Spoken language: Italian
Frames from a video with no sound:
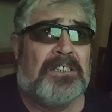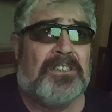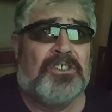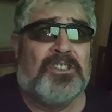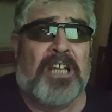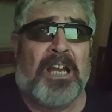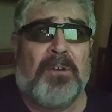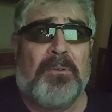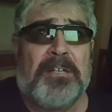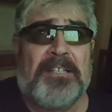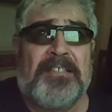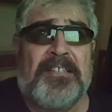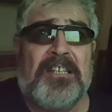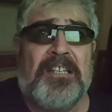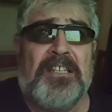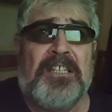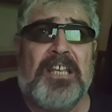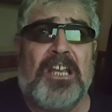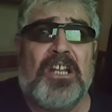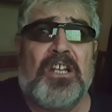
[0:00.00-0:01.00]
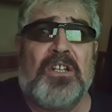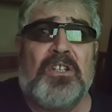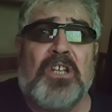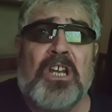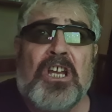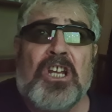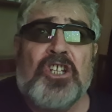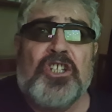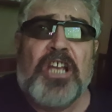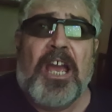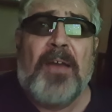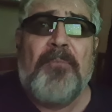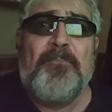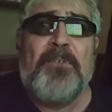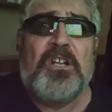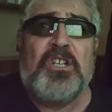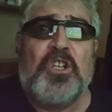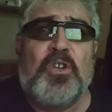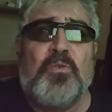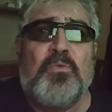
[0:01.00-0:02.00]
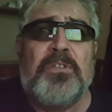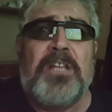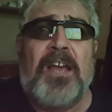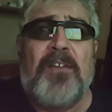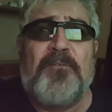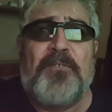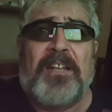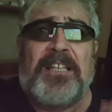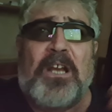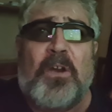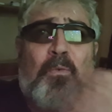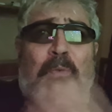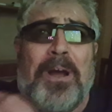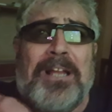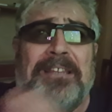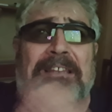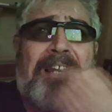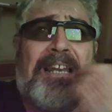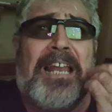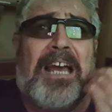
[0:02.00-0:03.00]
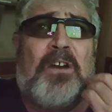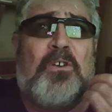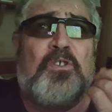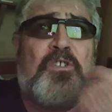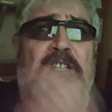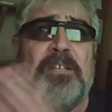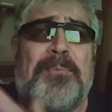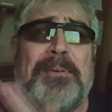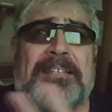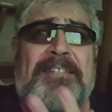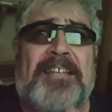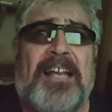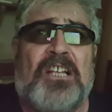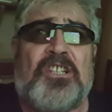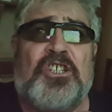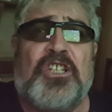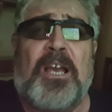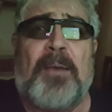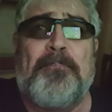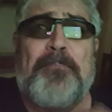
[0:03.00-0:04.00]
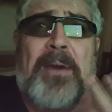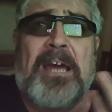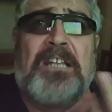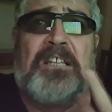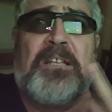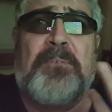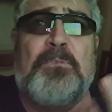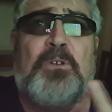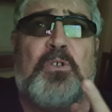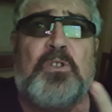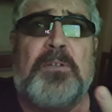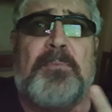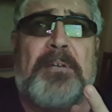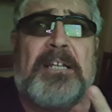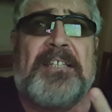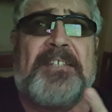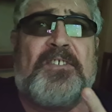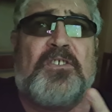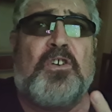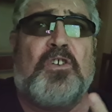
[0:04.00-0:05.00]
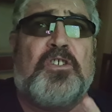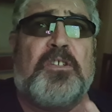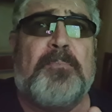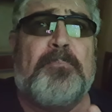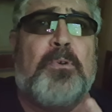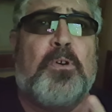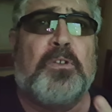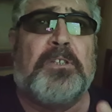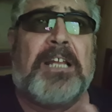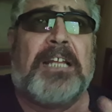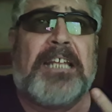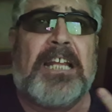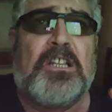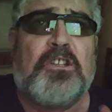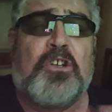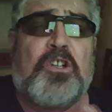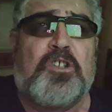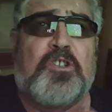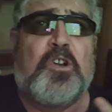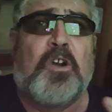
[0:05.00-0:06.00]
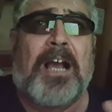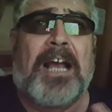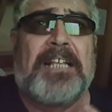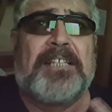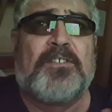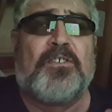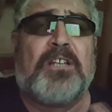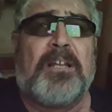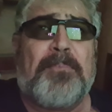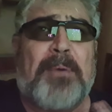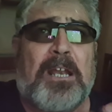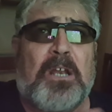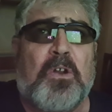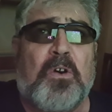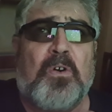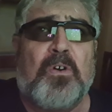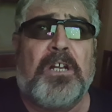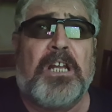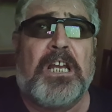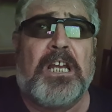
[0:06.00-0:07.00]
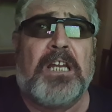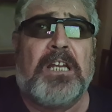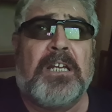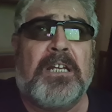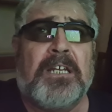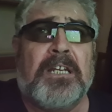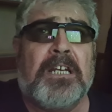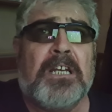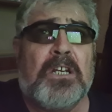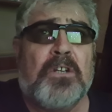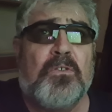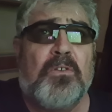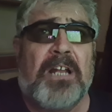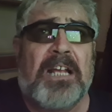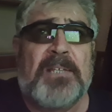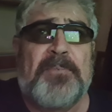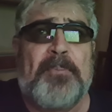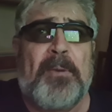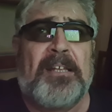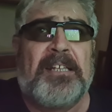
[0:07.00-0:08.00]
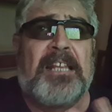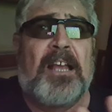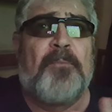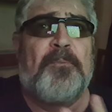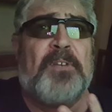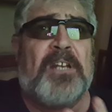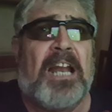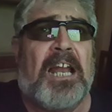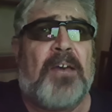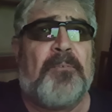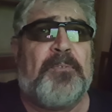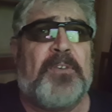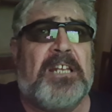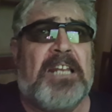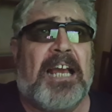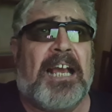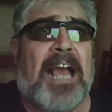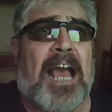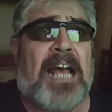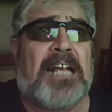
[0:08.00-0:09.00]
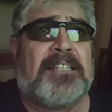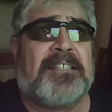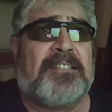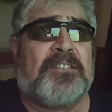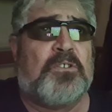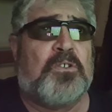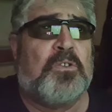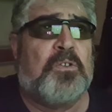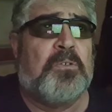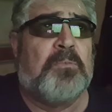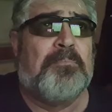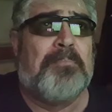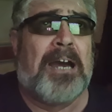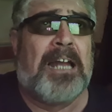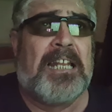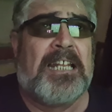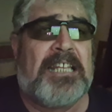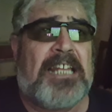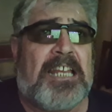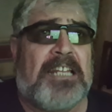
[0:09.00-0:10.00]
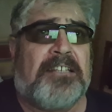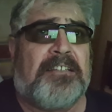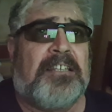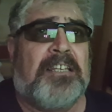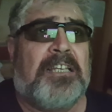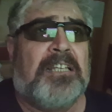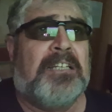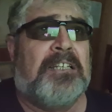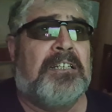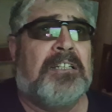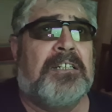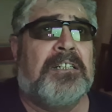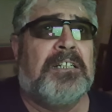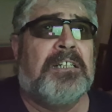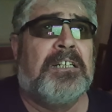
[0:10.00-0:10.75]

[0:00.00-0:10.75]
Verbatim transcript: Cioè, questi indietro. Cioè, invece non devi fare qua e là con questi passaggi che perdi minuti preziosi. Butta dentro sto cazzo dei palloni. Non aspetta fino alla fine, cazzo. Maledetti.